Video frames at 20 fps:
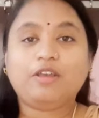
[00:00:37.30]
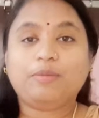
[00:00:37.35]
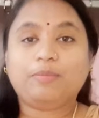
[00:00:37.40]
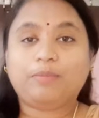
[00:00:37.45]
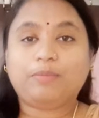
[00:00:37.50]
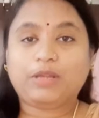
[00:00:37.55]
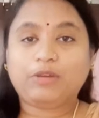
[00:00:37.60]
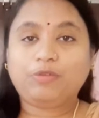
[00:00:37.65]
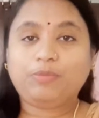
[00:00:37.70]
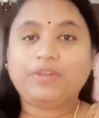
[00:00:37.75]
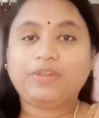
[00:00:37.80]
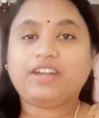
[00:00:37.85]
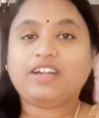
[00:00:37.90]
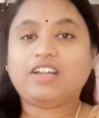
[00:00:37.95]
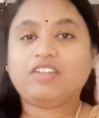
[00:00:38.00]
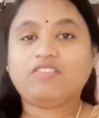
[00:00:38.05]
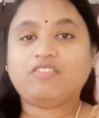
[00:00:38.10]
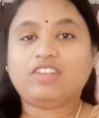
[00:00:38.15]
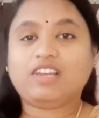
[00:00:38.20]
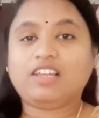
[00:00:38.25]
బరువు
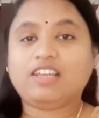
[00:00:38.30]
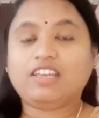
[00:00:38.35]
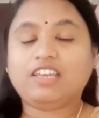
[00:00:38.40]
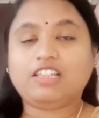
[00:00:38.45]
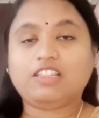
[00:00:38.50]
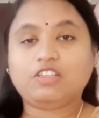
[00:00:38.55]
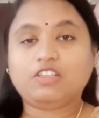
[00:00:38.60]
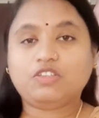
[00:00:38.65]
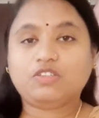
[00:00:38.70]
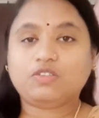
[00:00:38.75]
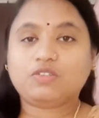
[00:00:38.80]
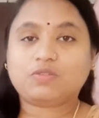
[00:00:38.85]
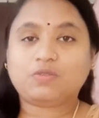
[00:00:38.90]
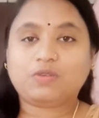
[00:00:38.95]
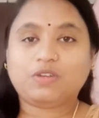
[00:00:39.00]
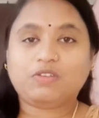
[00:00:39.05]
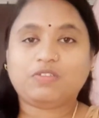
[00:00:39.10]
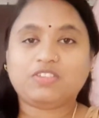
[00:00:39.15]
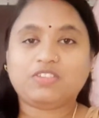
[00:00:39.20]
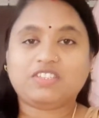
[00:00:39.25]
పెరగడం వల్ల హెల్త్ ఇష్యూస్
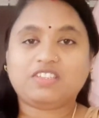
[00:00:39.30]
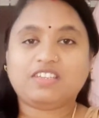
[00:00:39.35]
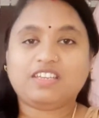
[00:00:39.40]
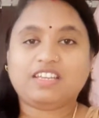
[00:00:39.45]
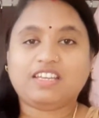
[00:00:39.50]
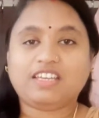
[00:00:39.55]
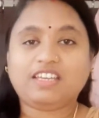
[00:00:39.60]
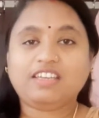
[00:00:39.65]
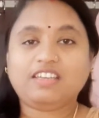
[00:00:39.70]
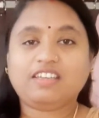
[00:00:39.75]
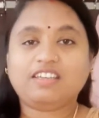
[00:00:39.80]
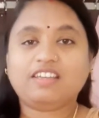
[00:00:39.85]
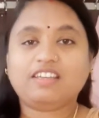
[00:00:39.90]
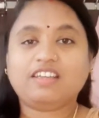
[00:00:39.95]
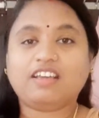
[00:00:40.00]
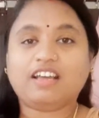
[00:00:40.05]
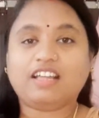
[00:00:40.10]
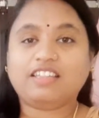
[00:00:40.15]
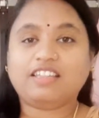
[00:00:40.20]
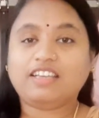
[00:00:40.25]
కూడా వస్తున్నాయి
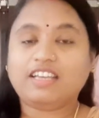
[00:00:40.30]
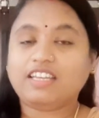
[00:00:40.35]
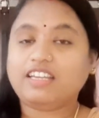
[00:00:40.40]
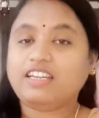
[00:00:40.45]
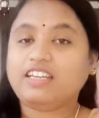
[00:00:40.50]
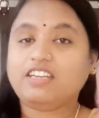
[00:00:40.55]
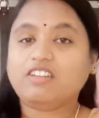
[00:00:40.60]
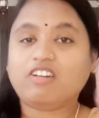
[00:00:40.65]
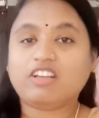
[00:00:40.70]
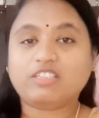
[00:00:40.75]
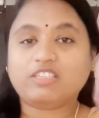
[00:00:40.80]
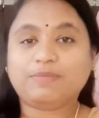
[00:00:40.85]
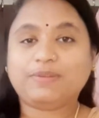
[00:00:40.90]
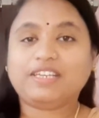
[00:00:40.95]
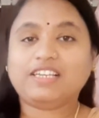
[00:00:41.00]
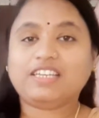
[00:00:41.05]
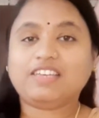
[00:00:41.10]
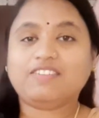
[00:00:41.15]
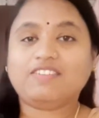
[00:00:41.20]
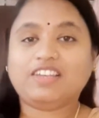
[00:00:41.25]
అందుకని నేను
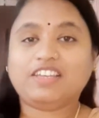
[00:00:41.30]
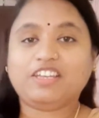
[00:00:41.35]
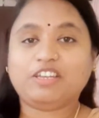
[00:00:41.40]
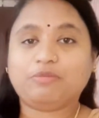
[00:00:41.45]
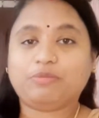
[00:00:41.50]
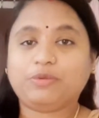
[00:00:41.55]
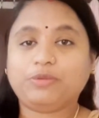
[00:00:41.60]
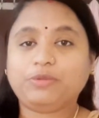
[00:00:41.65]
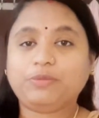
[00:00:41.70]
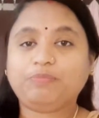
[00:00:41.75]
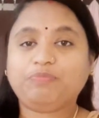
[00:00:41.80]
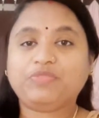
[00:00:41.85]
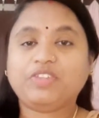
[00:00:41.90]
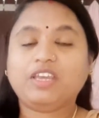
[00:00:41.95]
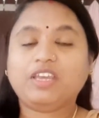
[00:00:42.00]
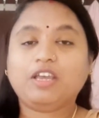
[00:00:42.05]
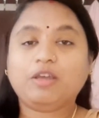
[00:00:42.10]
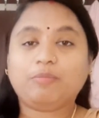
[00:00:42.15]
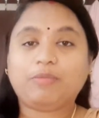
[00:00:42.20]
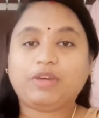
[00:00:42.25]
హాస్పిటల్కి వెళ్ళినప్పుడు
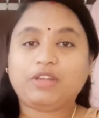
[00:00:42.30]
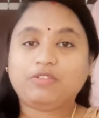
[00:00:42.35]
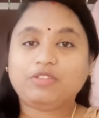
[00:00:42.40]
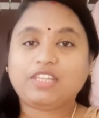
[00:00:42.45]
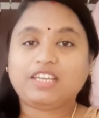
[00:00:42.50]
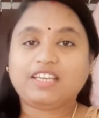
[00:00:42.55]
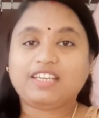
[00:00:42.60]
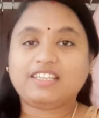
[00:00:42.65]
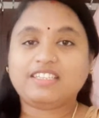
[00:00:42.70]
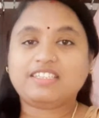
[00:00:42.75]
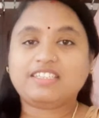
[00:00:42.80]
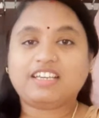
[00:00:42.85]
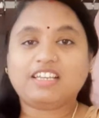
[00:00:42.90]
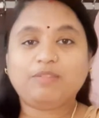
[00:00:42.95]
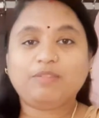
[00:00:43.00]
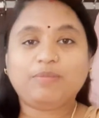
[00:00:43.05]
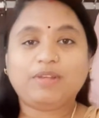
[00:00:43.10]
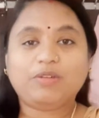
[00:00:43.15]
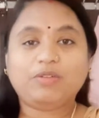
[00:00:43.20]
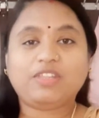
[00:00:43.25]
బరువు తగ్గించాలి
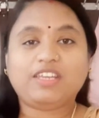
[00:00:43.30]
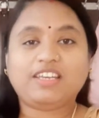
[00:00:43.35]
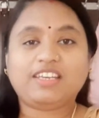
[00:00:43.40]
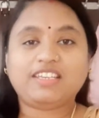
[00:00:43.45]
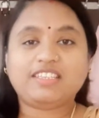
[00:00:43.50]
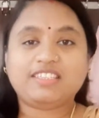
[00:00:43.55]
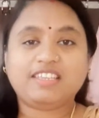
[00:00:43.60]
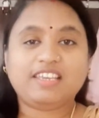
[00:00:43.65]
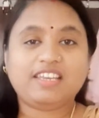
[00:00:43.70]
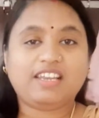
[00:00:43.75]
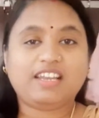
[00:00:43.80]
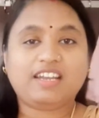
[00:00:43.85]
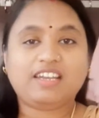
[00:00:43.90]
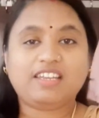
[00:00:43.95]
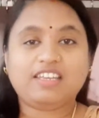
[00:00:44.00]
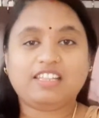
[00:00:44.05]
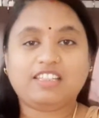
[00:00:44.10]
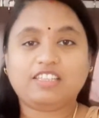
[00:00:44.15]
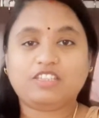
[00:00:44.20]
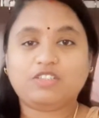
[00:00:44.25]
బరువు తగ్గిస్తే ఎలాంటి
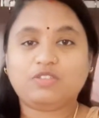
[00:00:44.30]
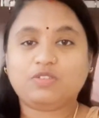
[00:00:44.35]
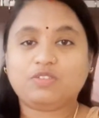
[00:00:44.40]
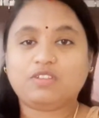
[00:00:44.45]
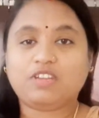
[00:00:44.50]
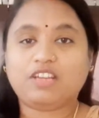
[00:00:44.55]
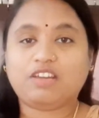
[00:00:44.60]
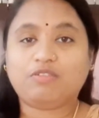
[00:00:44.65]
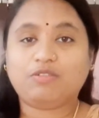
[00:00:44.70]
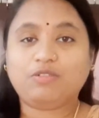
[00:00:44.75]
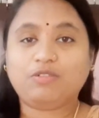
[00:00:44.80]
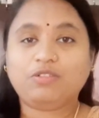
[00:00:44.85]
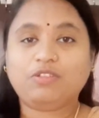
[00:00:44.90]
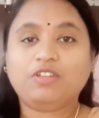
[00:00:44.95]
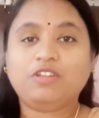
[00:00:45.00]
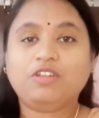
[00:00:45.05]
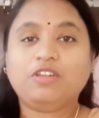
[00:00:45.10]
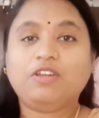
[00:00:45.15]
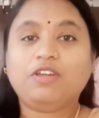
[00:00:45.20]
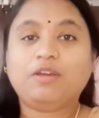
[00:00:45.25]
హెల్త్ ఇష్యూస్ రావు
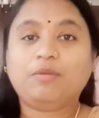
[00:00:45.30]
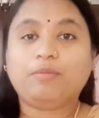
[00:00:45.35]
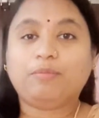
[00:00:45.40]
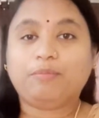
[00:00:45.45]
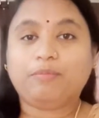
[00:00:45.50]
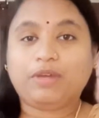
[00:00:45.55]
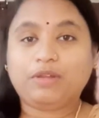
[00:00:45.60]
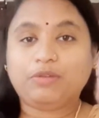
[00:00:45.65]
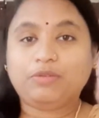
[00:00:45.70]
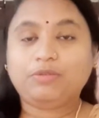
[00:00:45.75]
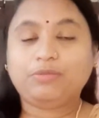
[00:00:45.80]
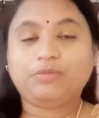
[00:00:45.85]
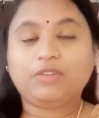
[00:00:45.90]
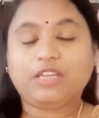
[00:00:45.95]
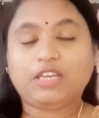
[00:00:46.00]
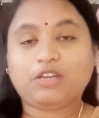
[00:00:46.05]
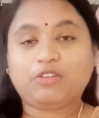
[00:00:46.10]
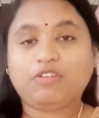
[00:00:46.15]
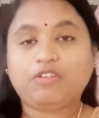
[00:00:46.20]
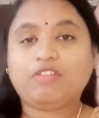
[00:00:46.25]
బరువు
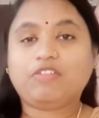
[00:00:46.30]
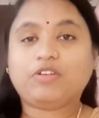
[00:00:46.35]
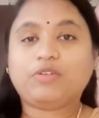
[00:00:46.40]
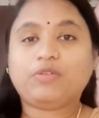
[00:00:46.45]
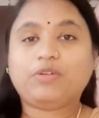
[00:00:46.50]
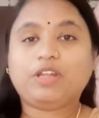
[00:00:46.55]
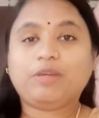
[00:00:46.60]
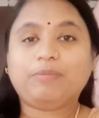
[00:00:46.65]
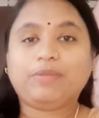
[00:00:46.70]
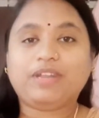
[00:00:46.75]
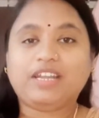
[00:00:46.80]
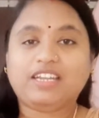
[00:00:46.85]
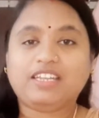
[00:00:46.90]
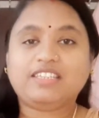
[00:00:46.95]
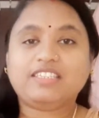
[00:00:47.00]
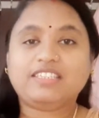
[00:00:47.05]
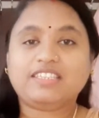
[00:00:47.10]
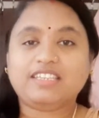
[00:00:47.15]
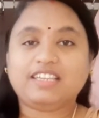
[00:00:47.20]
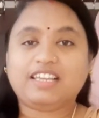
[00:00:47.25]
ఎక్కువ అవ్వకుండా
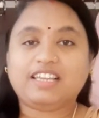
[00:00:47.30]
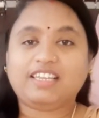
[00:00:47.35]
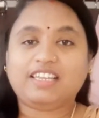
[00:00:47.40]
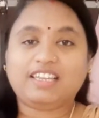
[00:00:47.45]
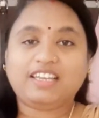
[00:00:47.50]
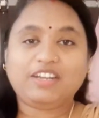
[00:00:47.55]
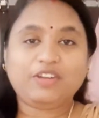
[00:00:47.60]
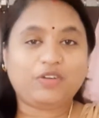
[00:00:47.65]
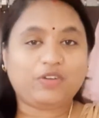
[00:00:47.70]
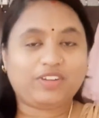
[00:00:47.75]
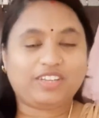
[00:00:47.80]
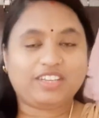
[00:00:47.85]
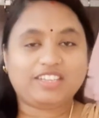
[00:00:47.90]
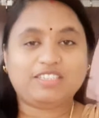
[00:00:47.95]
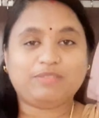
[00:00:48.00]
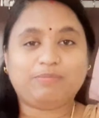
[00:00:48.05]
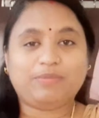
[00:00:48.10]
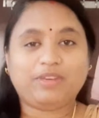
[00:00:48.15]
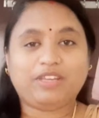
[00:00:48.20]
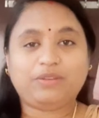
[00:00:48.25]
మెయింటైన్ చేయాలి అని డాక్టర్
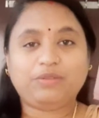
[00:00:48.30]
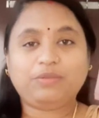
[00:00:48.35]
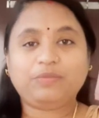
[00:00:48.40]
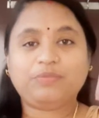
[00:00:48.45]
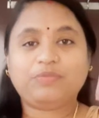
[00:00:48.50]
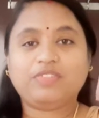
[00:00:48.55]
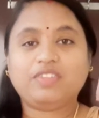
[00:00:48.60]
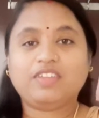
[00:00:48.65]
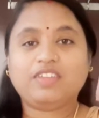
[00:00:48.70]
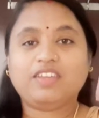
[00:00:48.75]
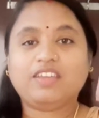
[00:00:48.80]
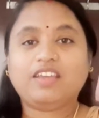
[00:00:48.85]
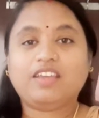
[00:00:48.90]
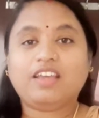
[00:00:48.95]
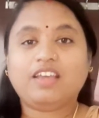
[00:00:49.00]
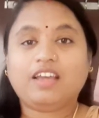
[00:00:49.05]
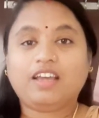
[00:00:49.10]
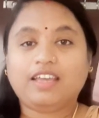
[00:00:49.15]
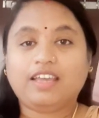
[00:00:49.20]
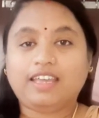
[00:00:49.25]
చెప్పారు
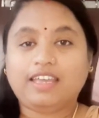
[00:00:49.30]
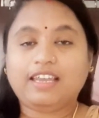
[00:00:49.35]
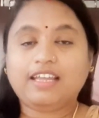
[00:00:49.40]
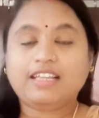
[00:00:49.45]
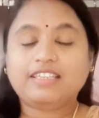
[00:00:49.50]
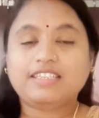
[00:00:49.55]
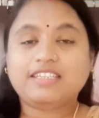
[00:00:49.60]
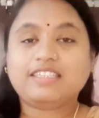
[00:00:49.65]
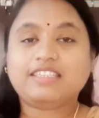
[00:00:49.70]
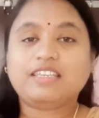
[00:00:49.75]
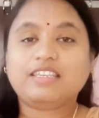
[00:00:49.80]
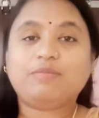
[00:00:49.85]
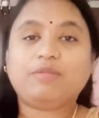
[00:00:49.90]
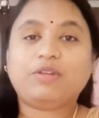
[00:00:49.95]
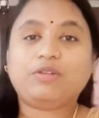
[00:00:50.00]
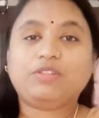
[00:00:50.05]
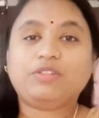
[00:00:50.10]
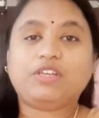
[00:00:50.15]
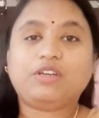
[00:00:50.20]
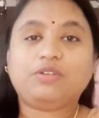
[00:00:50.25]
ఎలా చేస్తే
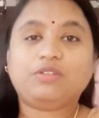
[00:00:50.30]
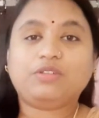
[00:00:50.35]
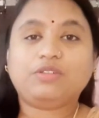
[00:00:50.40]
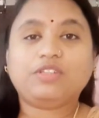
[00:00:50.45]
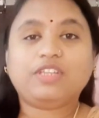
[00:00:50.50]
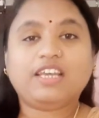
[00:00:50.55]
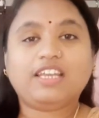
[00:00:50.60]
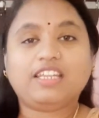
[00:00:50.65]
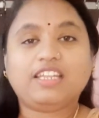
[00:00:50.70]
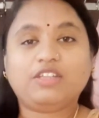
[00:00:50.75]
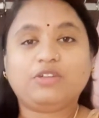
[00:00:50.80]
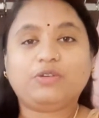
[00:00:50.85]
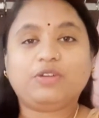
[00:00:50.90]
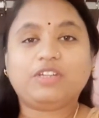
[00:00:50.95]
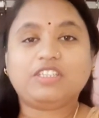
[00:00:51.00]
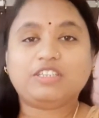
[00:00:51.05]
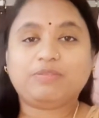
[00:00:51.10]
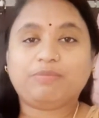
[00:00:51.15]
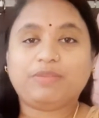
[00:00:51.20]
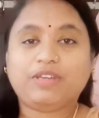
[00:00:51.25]
బరువు తగ్గుతుంది అనేది కూడా
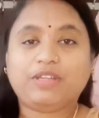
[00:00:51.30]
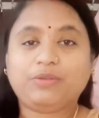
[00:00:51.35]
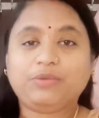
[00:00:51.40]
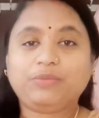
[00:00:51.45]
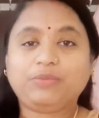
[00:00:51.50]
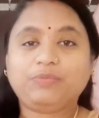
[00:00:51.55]
చెప్పారు